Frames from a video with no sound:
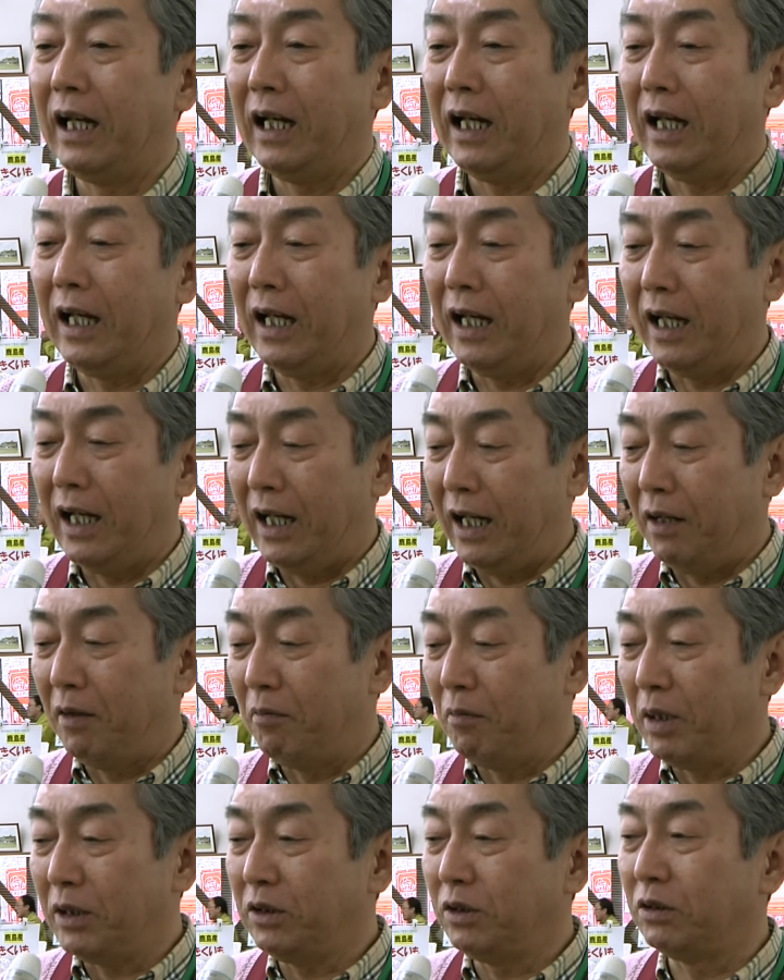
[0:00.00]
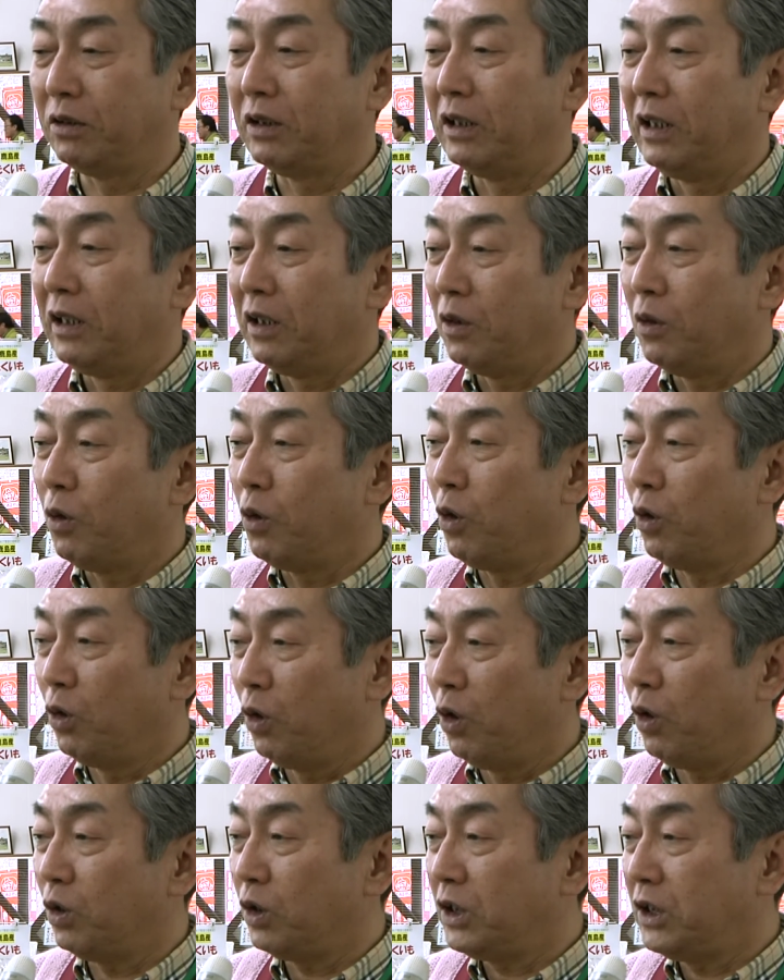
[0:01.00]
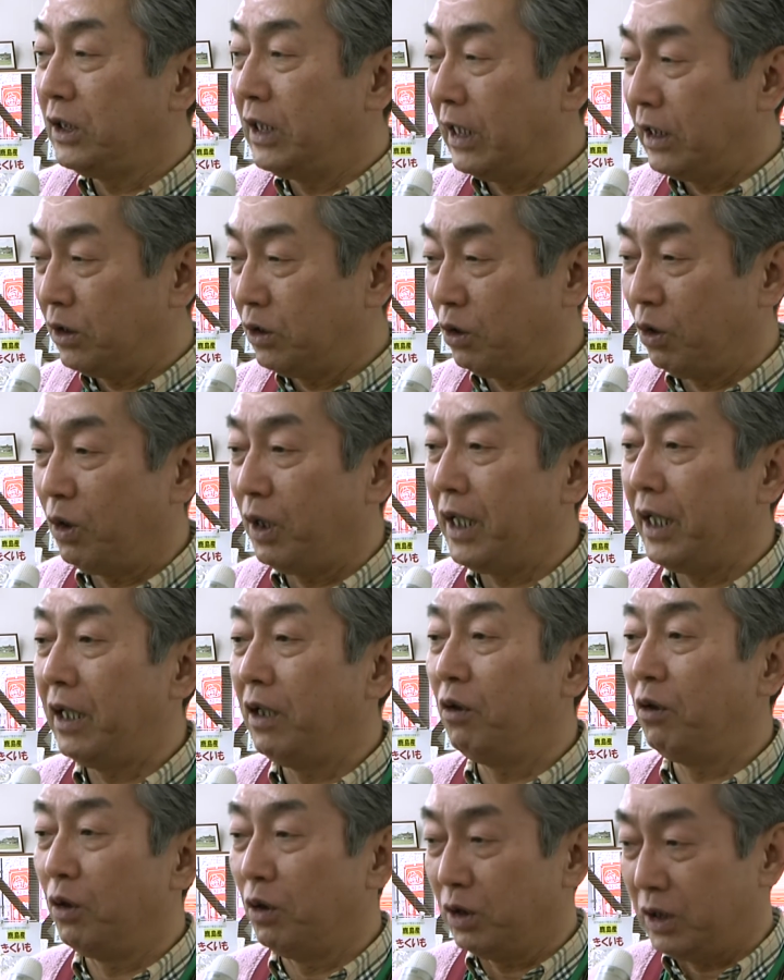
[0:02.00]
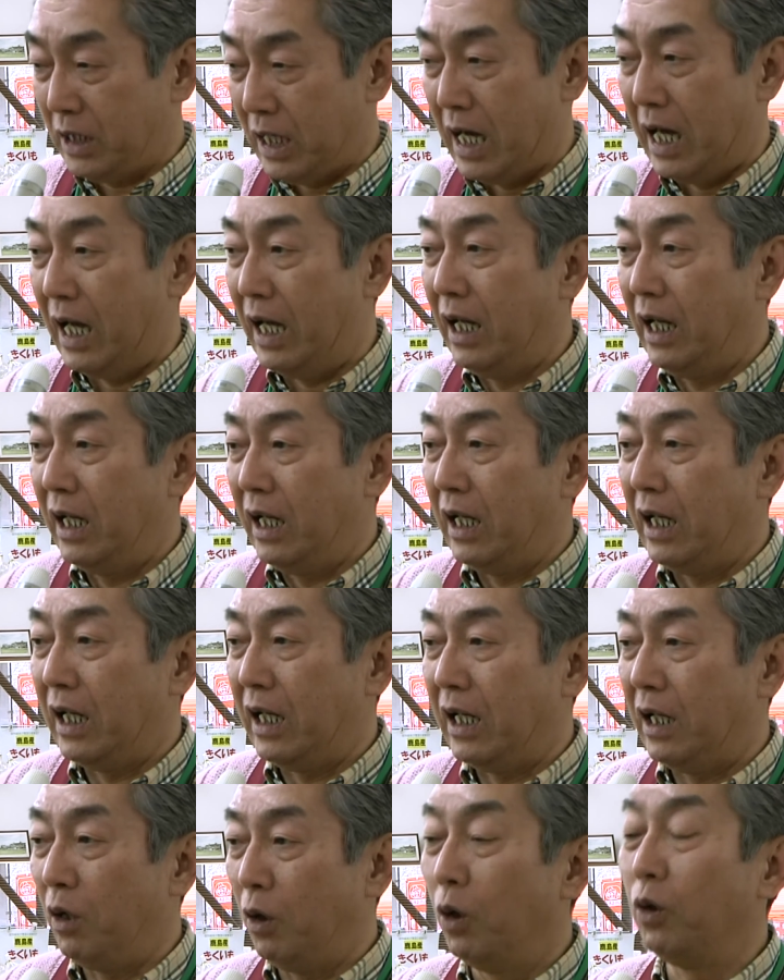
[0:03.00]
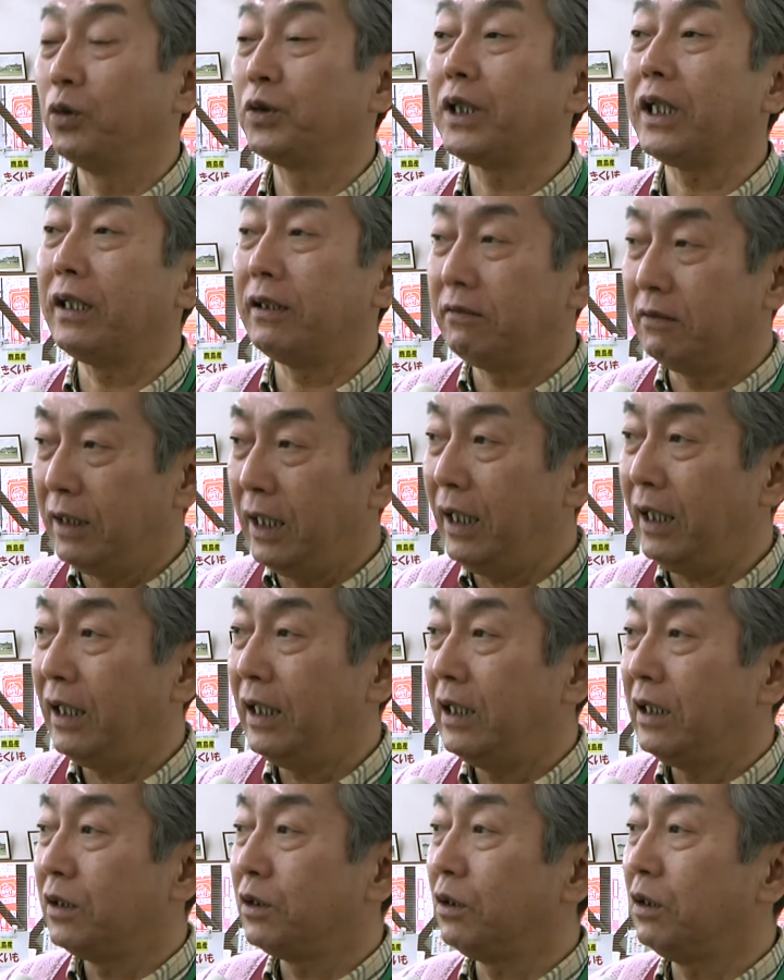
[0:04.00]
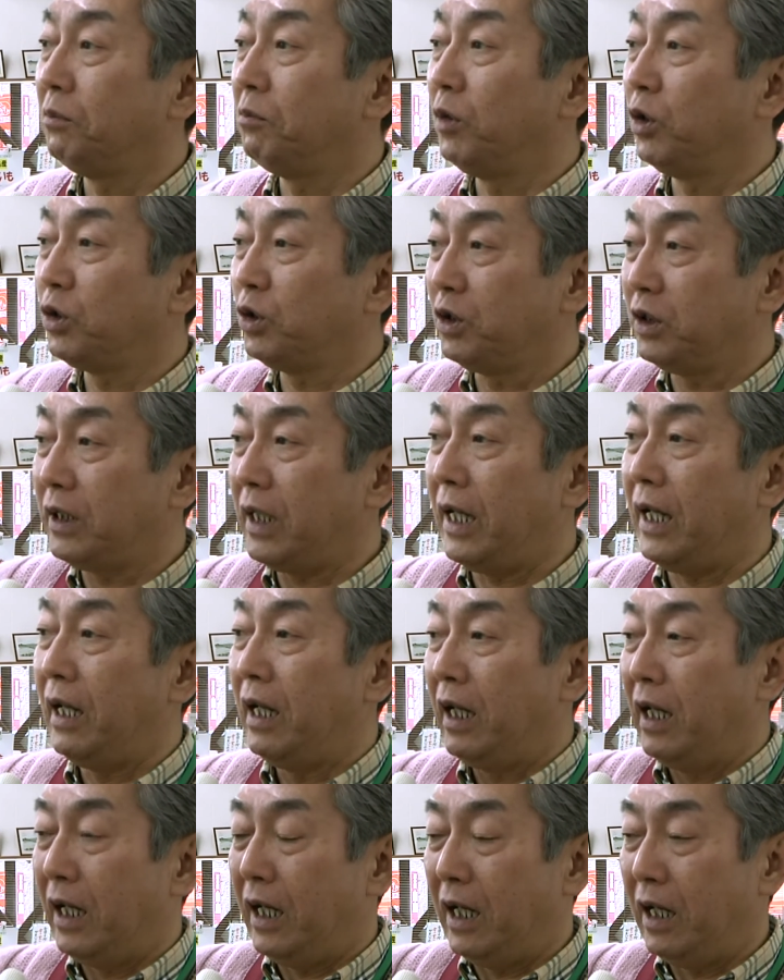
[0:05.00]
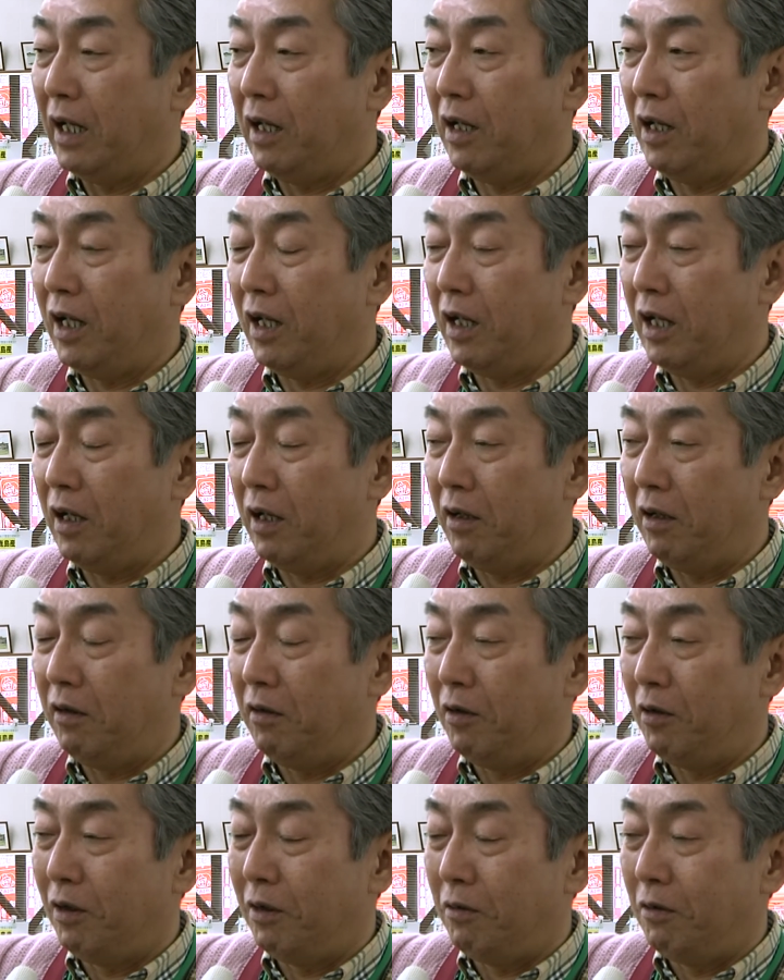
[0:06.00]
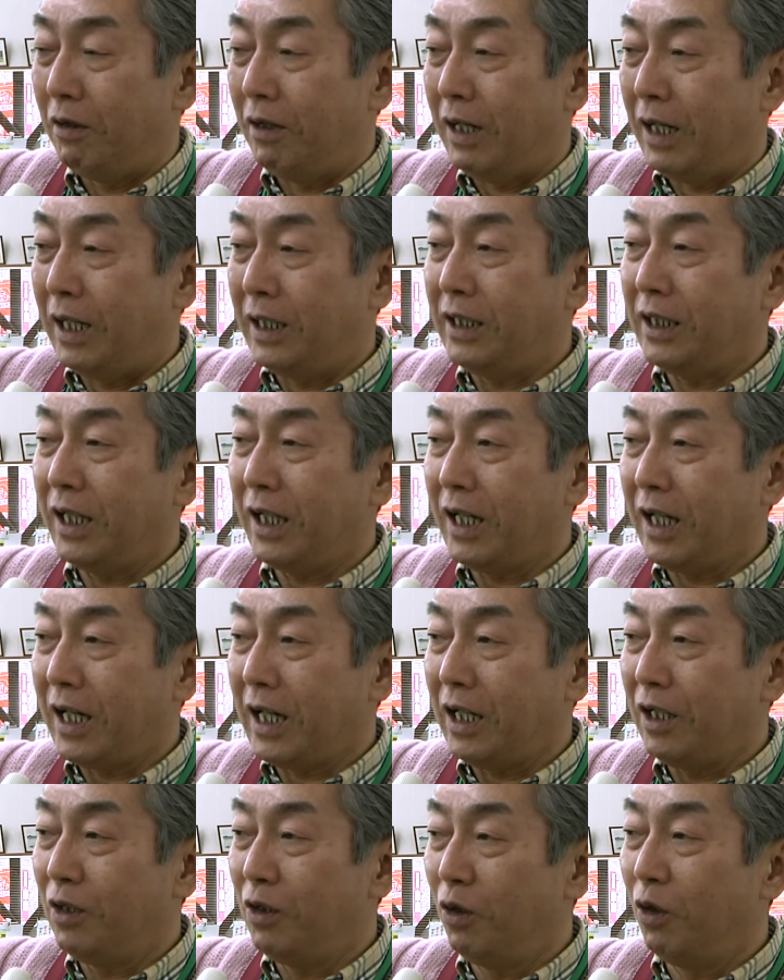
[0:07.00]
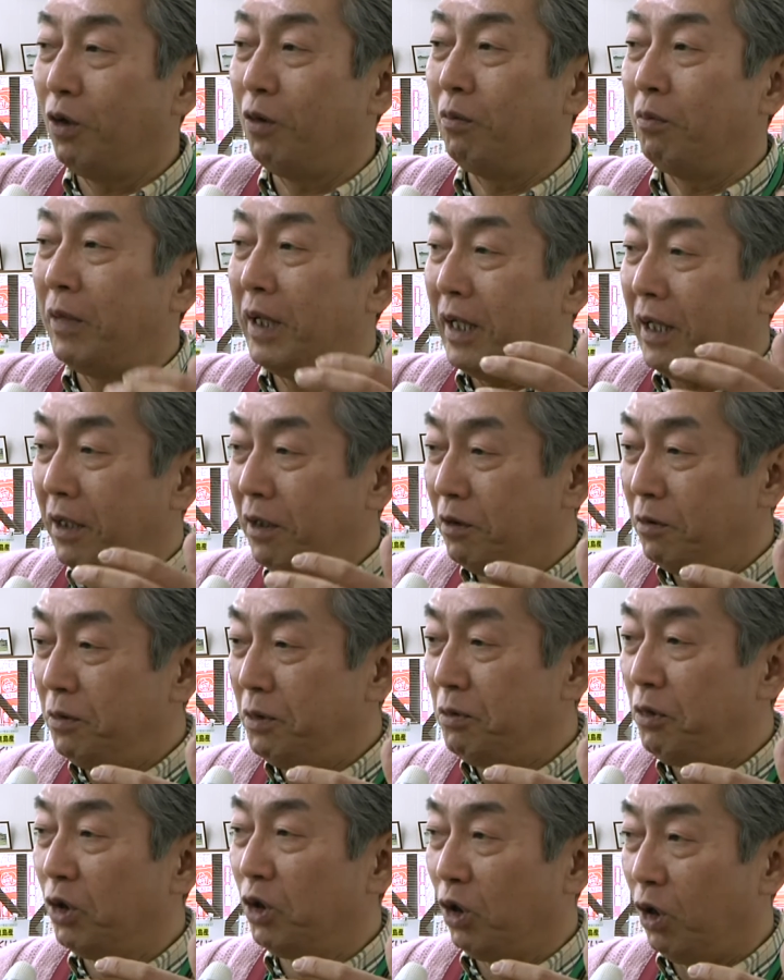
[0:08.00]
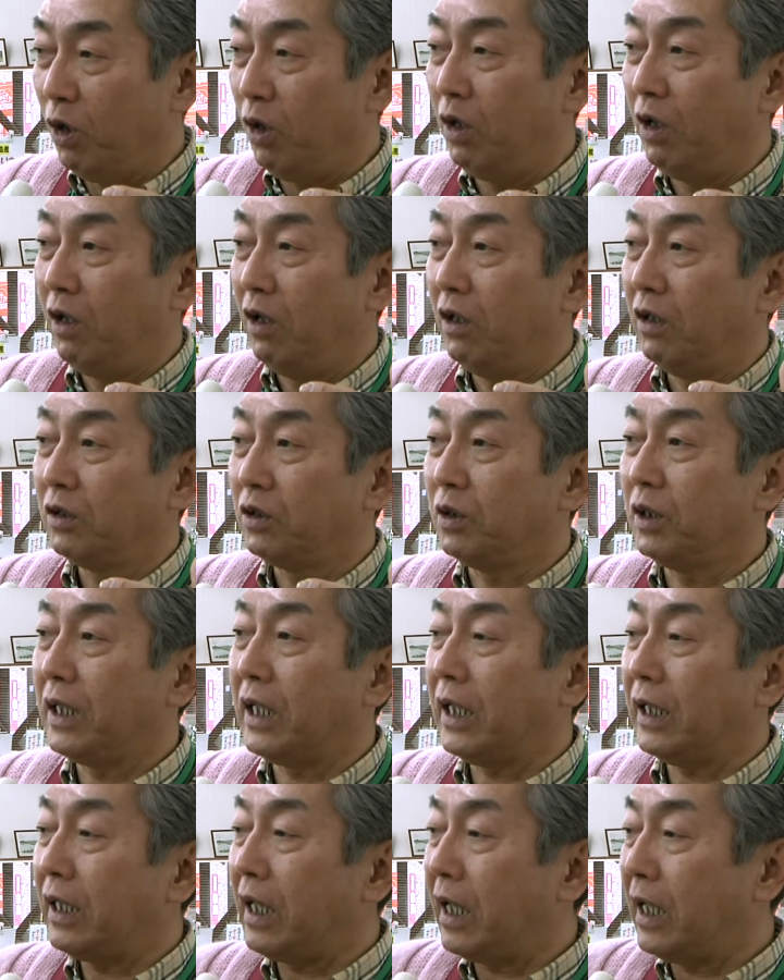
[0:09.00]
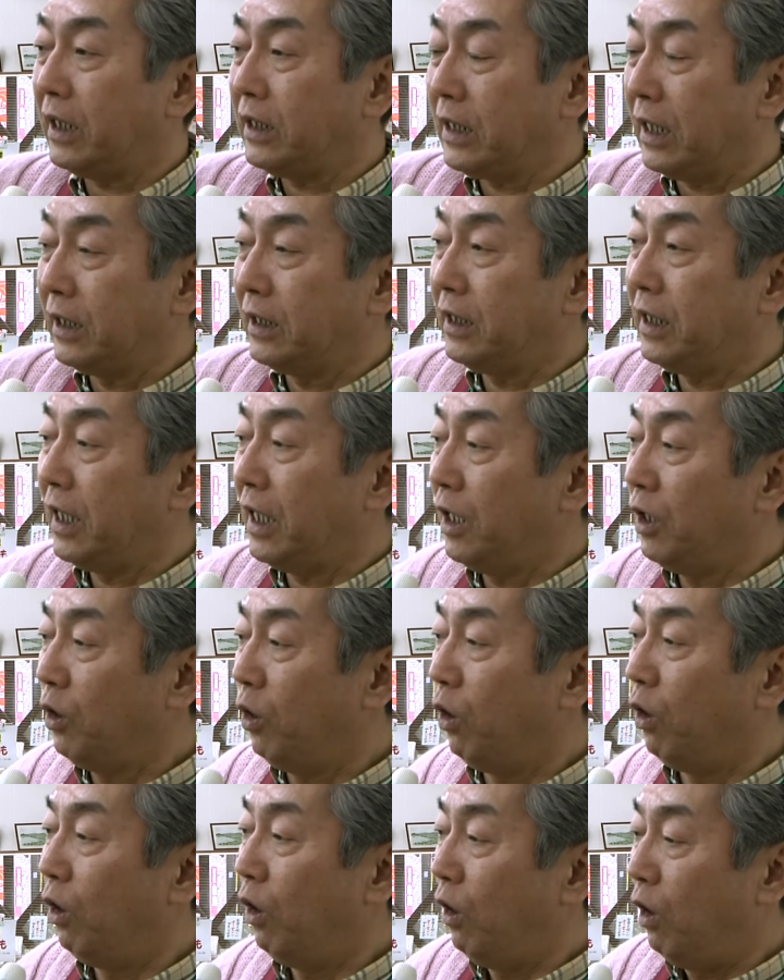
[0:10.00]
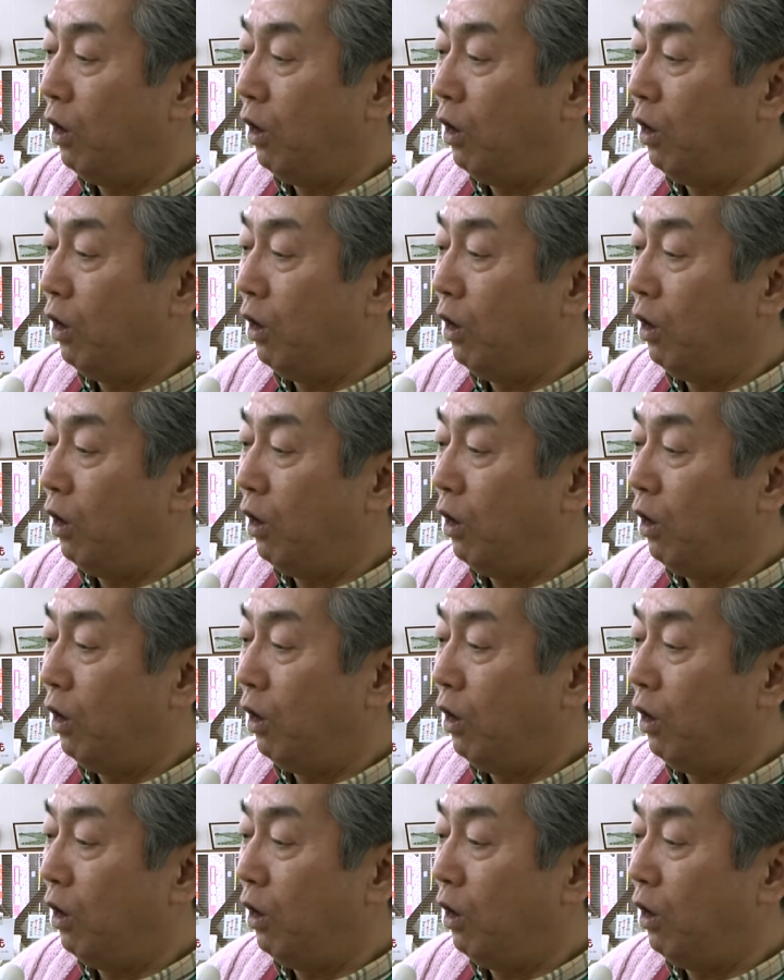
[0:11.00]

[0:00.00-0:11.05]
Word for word: えー、まずここの品揃えの良さあ豊富さですねそれもそして、えー、有明海の前海ものそれからタラ産系の